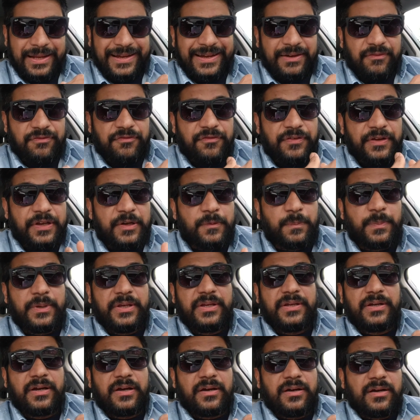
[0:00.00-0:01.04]
लेकिन फिर
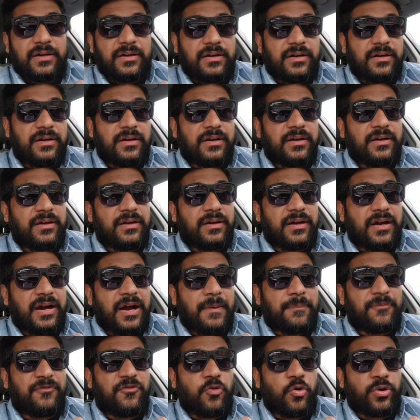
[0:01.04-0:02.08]
भी
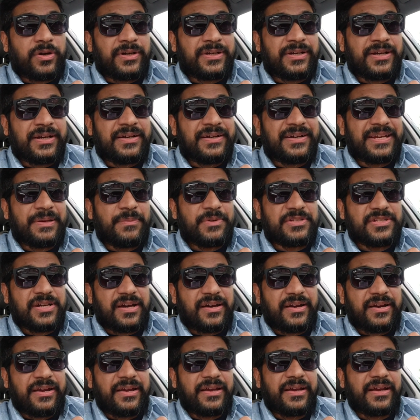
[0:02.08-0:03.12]
आप फॉरेन कंट्री में
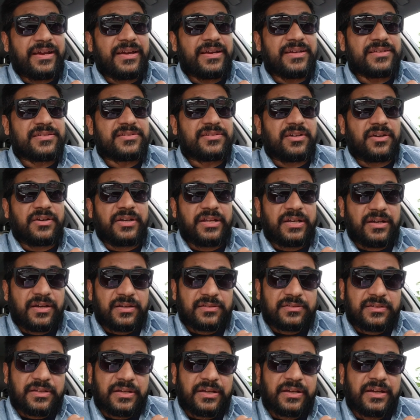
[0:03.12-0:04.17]
जा रहे हैं स्टडी
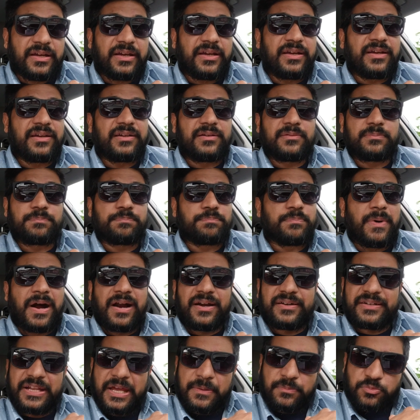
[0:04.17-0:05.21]
करते हैं
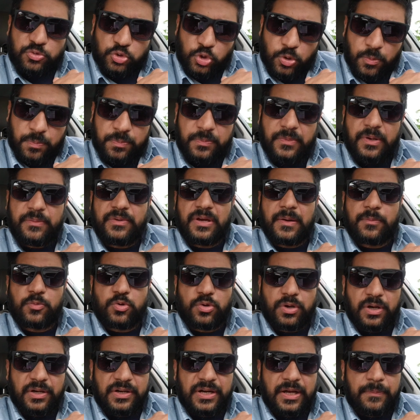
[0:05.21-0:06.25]
पार्ट टाइम जॉब में भी
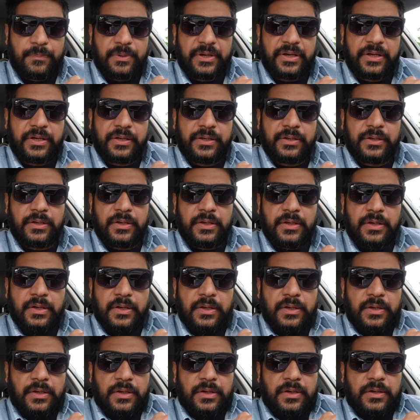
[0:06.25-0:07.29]
आपको करना पड़े
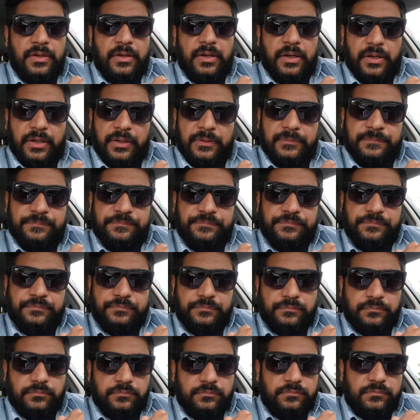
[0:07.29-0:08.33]
है ना
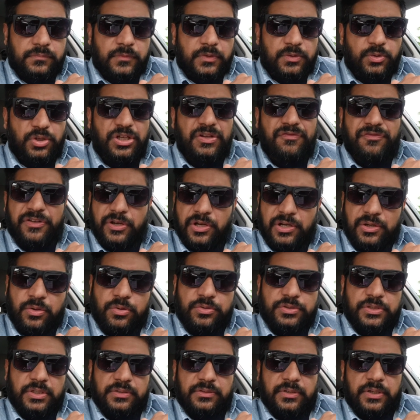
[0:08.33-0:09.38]
तो डिफ़िकल्ट
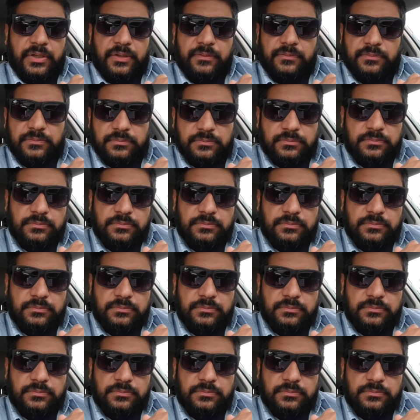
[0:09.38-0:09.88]
हो जाता है